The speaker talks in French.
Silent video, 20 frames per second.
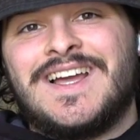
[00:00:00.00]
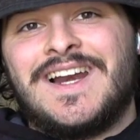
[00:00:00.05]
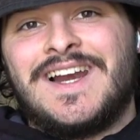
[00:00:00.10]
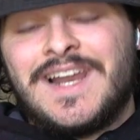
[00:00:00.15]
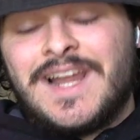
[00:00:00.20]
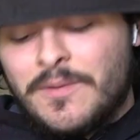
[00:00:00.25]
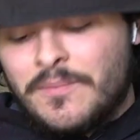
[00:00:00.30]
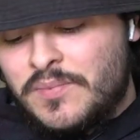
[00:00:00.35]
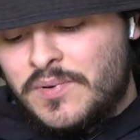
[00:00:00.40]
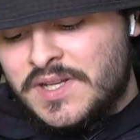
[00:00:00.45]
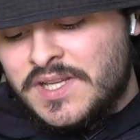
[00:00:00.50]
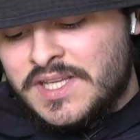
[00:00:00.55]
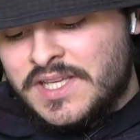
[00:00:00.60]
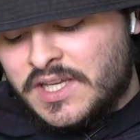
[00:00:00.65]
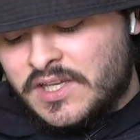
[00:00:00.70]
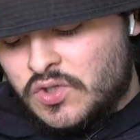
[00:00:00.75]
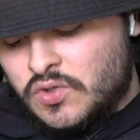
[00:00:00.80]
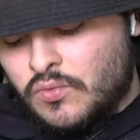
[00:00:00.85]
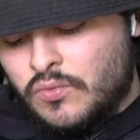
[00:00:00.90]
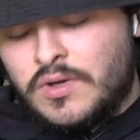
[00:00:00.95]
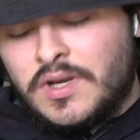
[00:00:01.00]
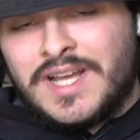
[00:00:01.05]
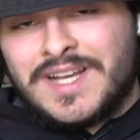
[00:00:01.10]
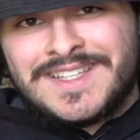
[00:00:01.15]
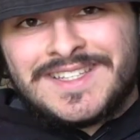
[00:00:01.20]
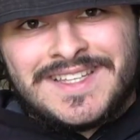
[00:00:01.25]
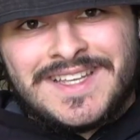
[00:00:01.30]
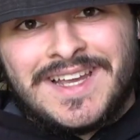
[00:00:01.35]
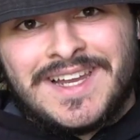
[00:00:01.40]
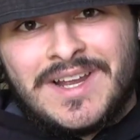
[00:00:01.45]
L'application,
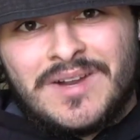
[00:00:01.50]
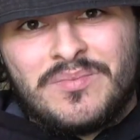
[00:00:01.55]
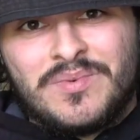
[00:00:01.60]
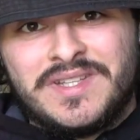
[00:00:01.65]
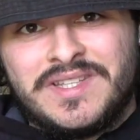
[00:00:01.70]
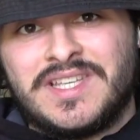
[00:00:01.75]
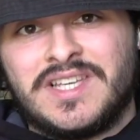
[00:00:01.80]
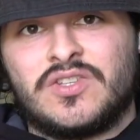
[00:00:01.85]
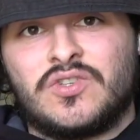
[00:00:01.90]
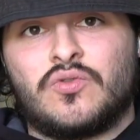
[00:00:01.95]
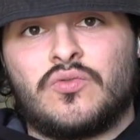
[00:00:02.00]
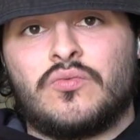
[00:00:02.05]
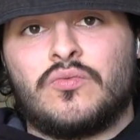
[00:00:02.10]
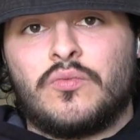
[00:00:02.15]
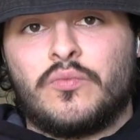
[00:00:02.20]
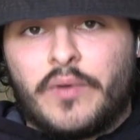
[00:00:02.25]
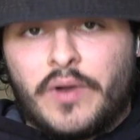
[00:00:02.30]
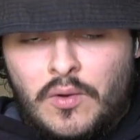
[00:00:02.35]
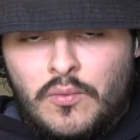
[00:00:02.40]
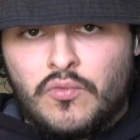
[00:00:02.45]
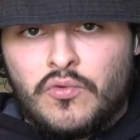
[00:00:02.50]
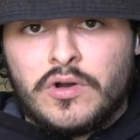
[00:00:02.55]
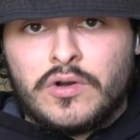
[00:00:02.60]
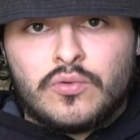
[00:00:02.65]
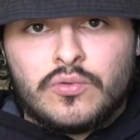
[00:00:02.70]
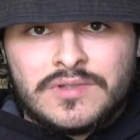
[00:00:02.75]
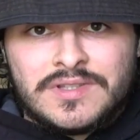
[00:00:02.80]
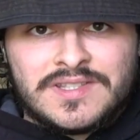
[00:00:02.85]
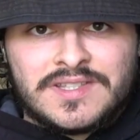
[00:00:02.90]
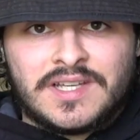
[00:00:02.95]
l'accès à l'application par mois
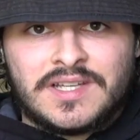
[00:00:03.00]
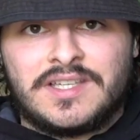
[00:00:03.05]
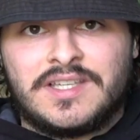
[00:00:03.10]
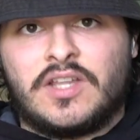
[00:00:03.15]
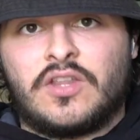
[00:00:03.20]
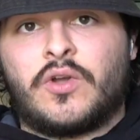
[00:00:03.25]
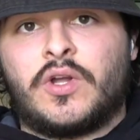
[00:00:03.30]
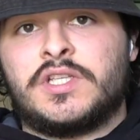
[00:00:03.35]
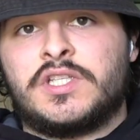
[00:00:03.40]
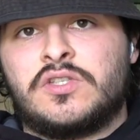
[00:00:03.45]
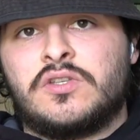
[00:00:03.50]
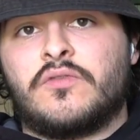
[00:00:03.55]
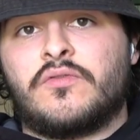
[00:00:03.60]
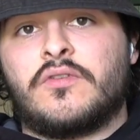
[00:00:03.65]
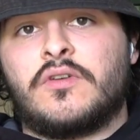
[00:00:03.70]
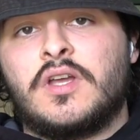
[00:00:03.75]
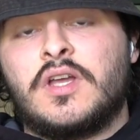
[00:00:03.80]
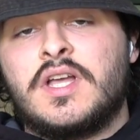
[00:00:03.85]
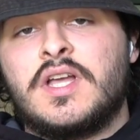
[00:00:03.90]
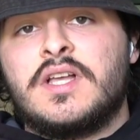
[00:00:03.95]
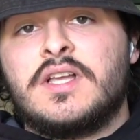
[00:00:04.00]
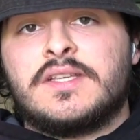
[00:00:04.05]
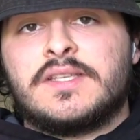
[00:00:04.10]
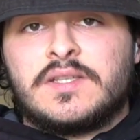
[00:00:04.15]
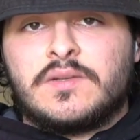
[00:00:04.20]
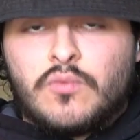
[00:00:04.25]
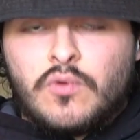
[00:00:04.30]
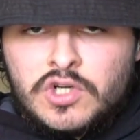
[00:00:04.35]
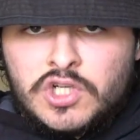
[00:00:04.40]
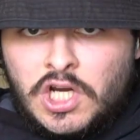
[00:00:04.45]
coûte 4,99.
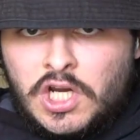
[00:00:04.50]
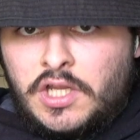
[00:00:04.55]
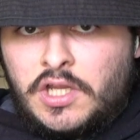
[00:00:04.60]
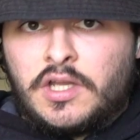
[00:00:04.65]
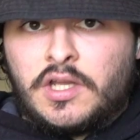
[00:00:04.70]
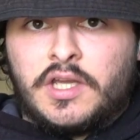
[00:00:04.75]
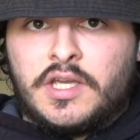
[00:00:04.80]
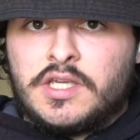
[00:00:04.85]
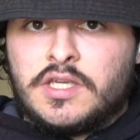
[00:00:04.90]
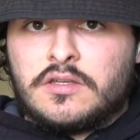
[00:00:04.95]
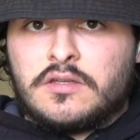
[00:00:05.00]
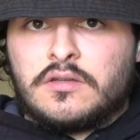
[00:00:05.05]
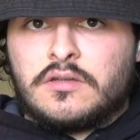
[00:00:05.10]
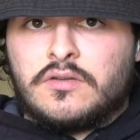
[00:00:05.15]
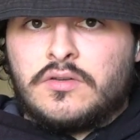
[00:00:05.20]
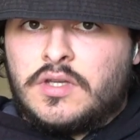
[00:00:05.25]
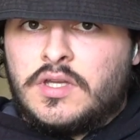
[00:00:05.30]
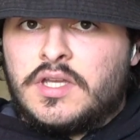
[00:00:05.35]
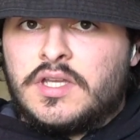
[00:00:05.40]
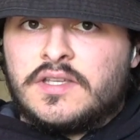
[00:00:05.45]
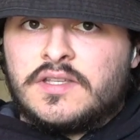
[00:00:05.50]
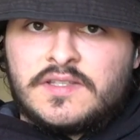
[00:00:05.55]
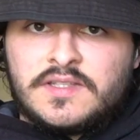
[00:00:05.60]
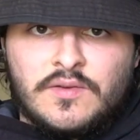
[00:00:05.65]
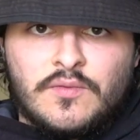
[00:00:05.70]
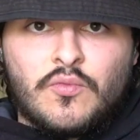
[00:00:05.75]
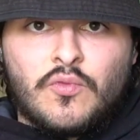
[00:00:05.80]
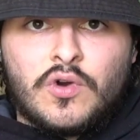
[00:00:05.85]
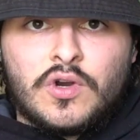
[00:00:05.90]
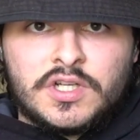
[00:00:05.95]
C'est moins cher qu'un grec,
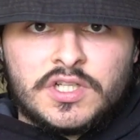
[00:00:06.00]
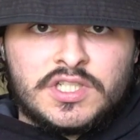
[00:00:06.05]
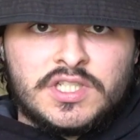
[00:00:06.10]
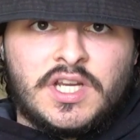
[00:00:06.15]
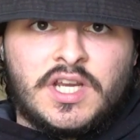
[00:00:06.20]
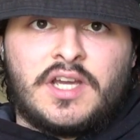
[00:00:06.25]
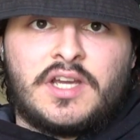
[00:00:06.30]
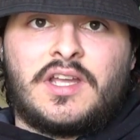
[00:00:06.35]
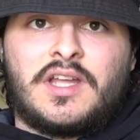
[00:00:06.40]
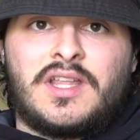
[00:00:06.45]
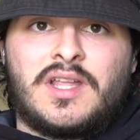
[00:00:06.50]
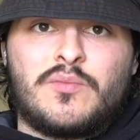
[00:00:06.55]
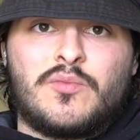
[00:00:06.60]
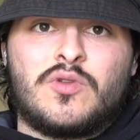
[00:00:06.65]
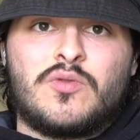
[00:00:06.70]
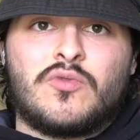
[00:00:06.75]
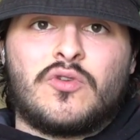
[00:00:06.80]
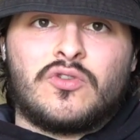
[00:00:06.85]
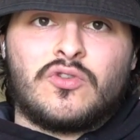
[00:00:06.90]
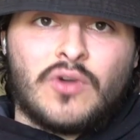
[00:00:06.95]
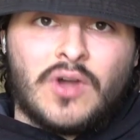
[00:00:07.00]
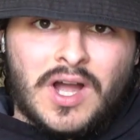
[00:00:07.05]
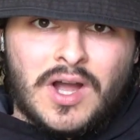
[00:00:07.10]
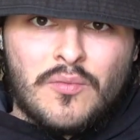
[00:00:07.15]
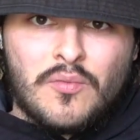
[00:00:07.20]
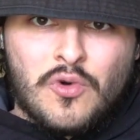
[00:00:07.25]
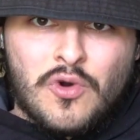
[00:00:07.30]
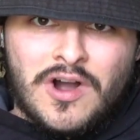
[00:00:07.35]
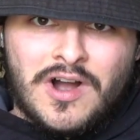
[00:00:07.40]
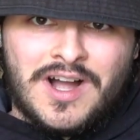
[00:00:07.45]
c'est moins cher qu'un abonnement de 1
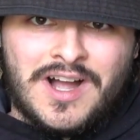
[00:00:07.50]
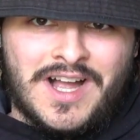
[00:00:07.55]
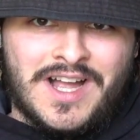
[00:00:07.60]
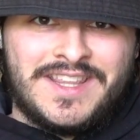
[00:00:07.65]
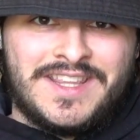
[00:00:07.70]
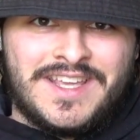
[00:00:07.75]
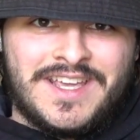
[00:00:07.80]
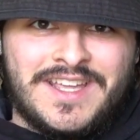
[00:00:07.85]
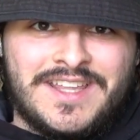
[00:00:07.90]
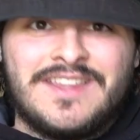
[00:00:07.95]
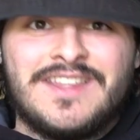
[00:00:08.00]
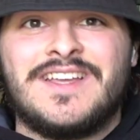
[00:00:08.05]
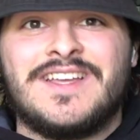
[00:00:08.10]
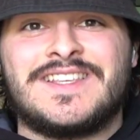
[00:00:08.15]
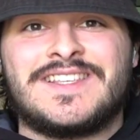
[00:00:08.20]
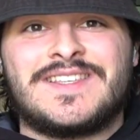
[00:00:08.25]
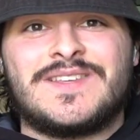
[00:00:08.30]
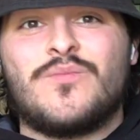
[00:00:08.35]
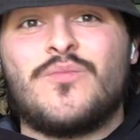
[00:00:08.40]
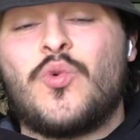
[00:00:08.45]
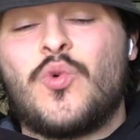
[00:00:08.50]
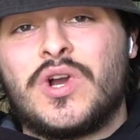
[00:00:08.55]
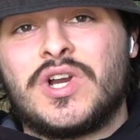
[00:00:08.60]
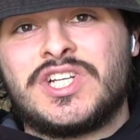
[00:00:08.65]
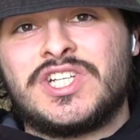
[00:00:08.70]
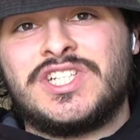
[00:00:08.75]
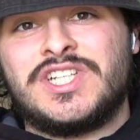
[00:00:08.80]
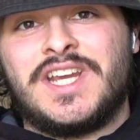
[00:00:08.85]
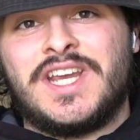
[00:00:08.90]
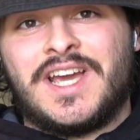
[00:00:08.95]
mois à ADN, c'est moins
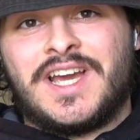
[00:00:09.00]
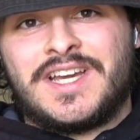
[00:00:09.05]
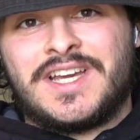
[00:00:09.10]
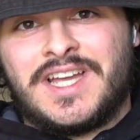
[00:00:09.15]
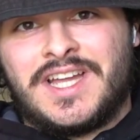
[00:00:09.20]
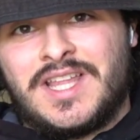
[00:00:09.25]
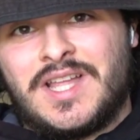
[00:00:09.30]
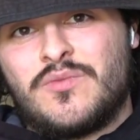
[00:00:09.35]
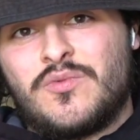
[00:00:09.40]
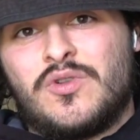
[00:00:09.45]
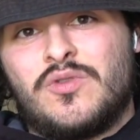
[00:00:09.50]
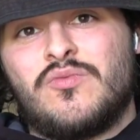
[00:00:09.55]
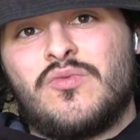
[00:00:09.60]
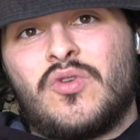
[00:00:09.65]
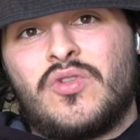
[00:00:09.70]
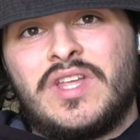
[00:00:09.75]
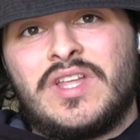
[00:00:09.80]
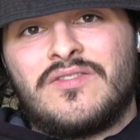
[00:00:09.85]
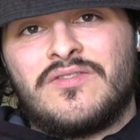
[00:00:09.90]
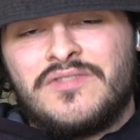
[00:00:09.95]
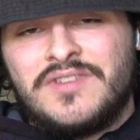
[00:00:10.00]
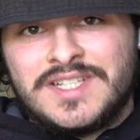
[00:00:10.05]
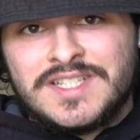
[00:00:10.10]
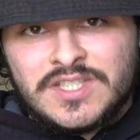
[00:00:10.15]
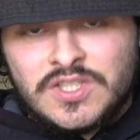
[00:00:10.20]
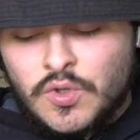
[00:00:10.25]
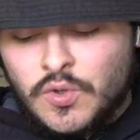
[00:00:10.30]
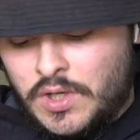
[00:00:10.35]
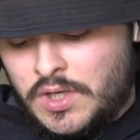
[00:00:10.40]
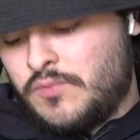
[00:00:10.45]
cher qu'un abonnement
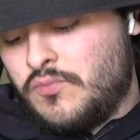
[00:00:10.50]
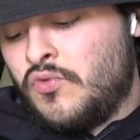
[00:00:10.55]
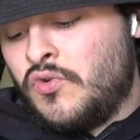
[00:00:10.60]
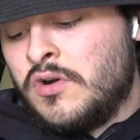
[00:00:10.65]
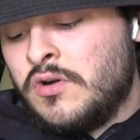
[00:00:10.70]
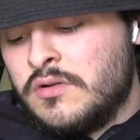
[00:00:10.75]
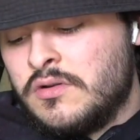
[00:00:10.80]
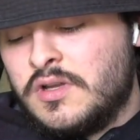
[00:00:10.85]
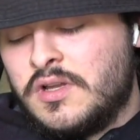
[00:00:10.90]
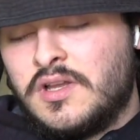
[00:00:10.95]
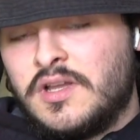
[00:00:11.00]
Netflix de 1 mois,